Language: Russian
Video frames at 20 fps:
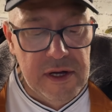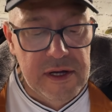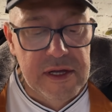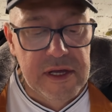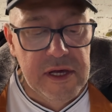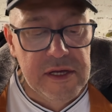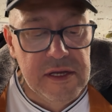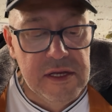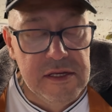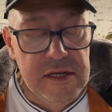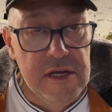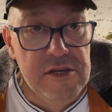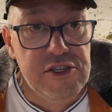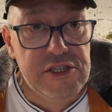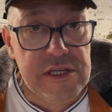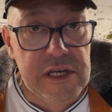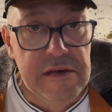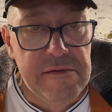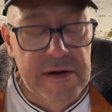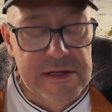
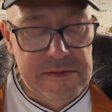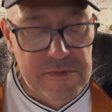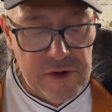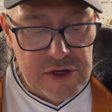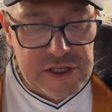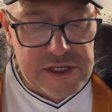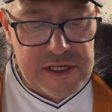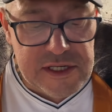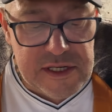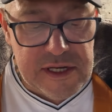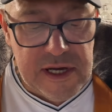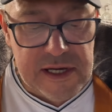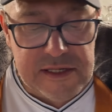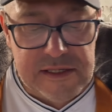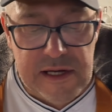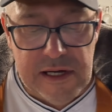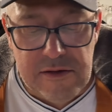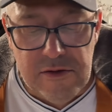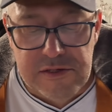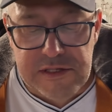генетические возможности
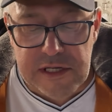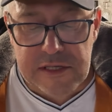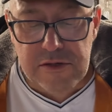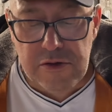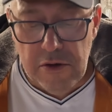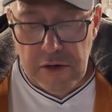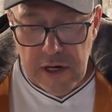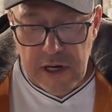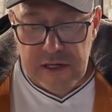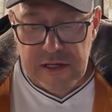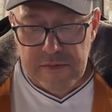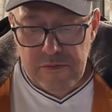останутся только на